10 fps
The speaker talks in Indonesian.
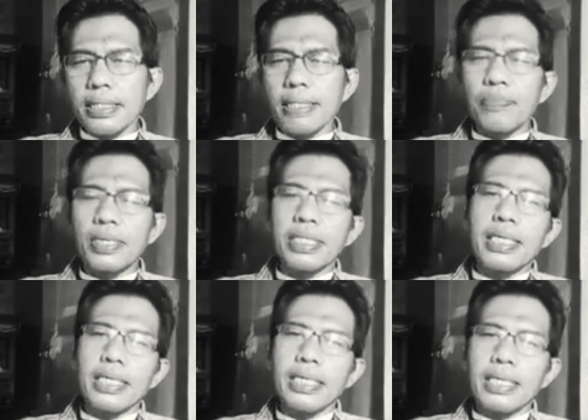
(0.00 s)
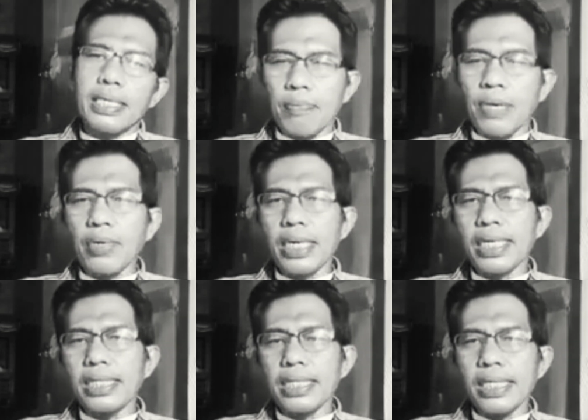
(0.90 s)
seperti
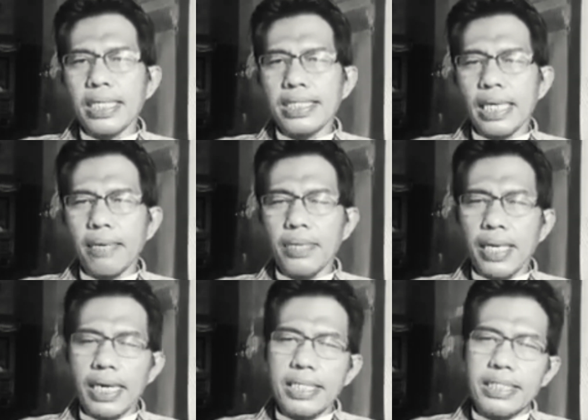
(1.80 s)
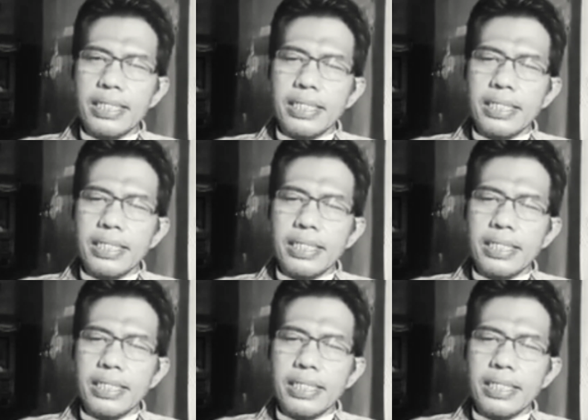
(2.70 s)
Maulid, Isra Mi'raj,